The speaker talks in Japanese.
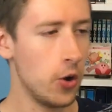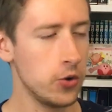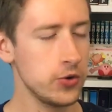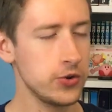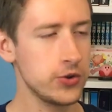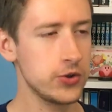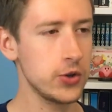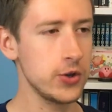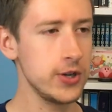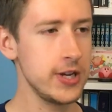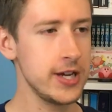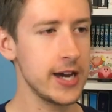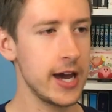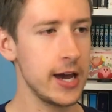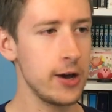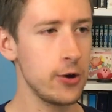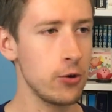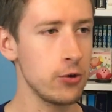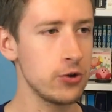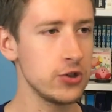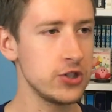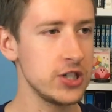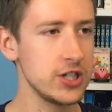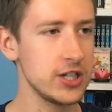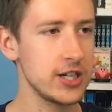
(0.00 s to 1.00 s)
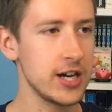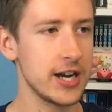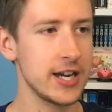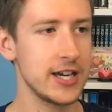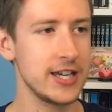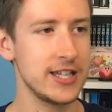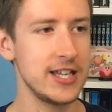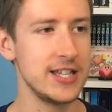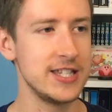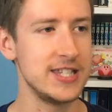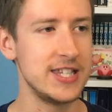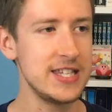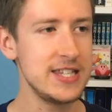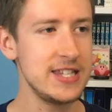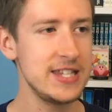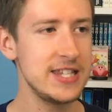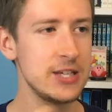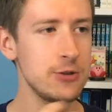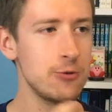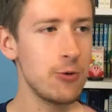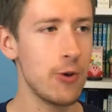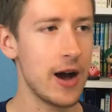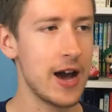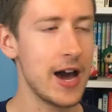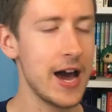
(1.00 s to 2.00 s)
本当に外国人から来て全
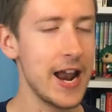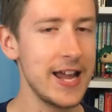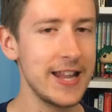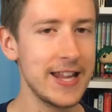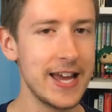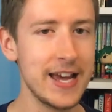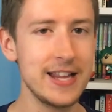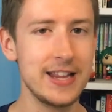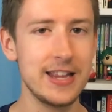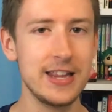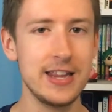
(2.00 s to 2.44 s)
然わからないっ